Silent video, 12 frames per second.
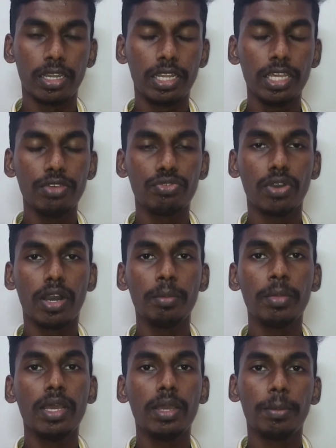டி
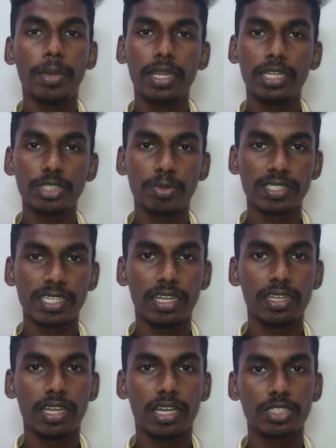ஃபார்ம் மல்டி
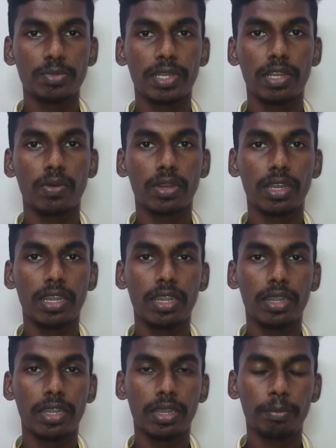ஸ்பெஷாலிட்டி ஹாஸ்பிட்டல் ஒர்க்கர்
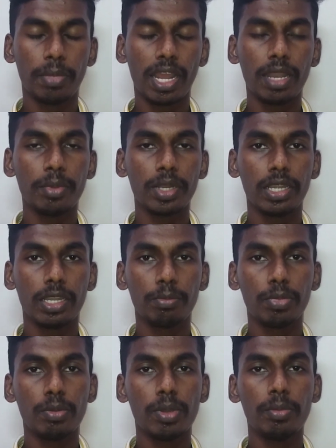பேராமெடிக்கல்
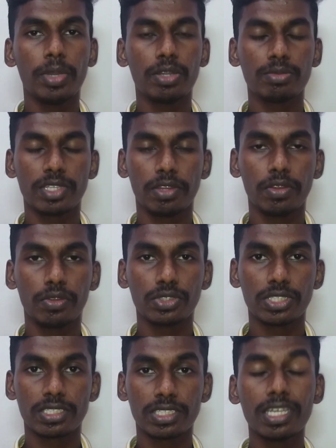டிப்ளமோ மற்றும் சரியர்
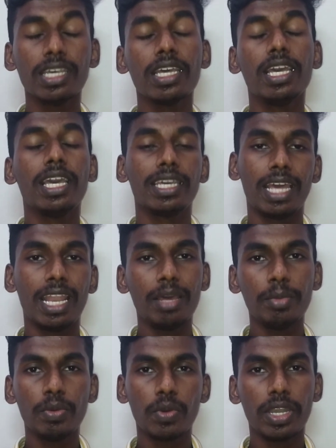கோர்சஸ்க்கு
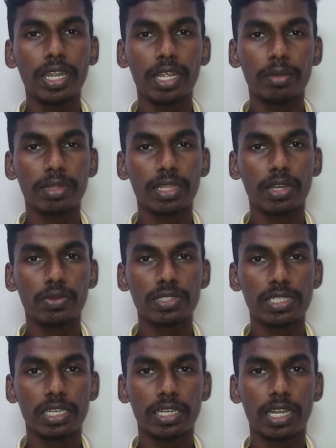எல்லாமே ஒரே டைமில் தான்
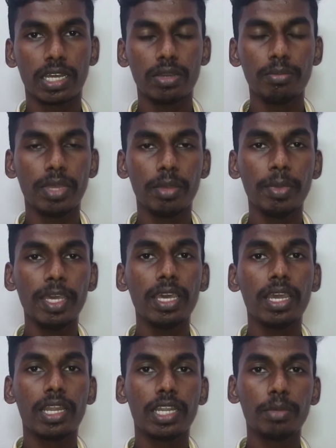கவுன்சிலிங் நடக்கும் மேபி
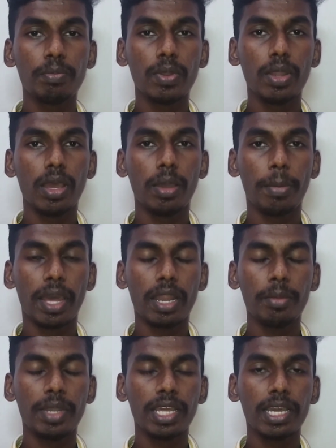டிப்ள
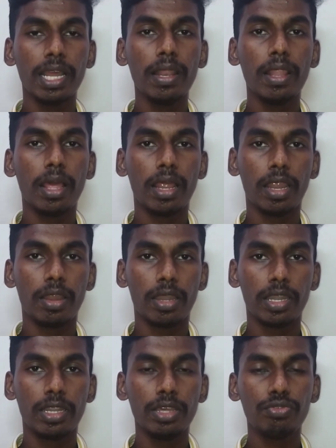பேராமெடிக்கல்
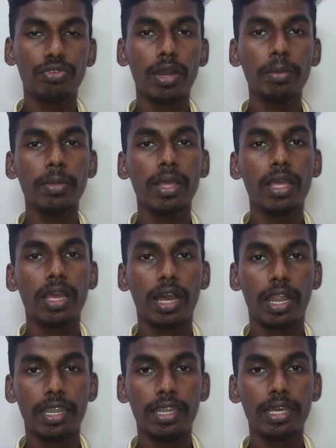டிஃபார்ம்
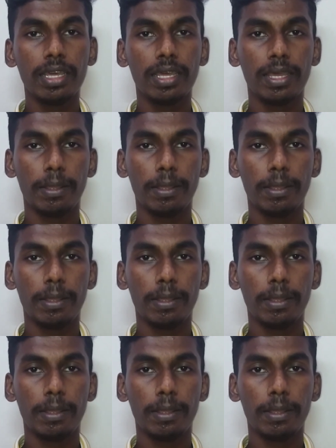அண்டு